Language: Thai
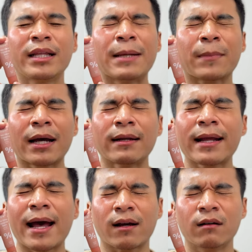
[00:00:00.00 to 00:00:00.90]
ลิปกัน
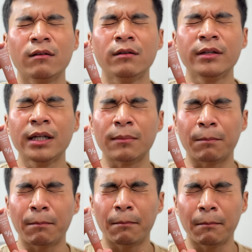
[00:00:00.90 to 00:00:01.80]
แดดคือหนึบ
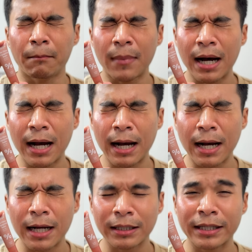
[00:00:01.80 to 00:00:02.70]

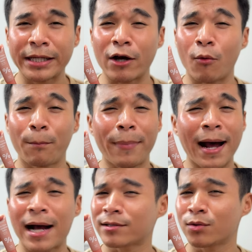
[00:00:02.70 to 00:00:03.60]
มากเหนียว
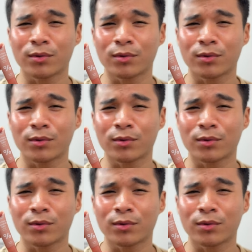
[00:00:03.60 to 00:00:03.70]
ปาก